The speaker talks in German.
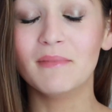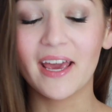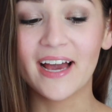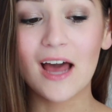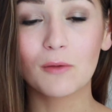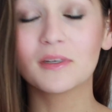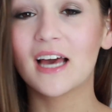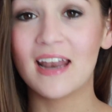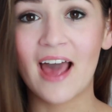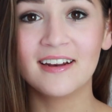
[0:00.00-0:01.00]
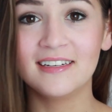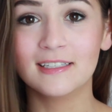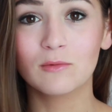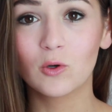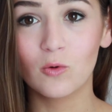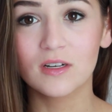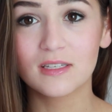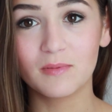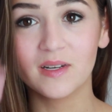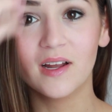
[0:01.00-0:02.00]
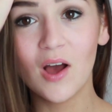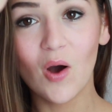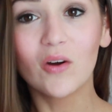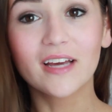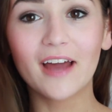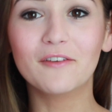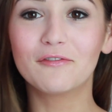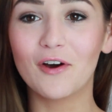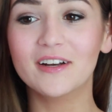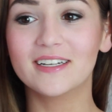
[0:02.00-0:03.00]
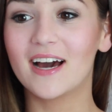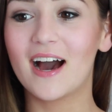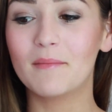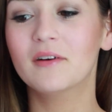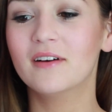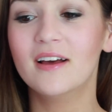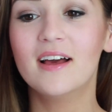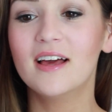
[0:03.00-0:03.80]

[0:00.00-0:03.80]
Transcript: Mir egal, ob ich allein in diesem Kurs bin und keine Freunde da habe.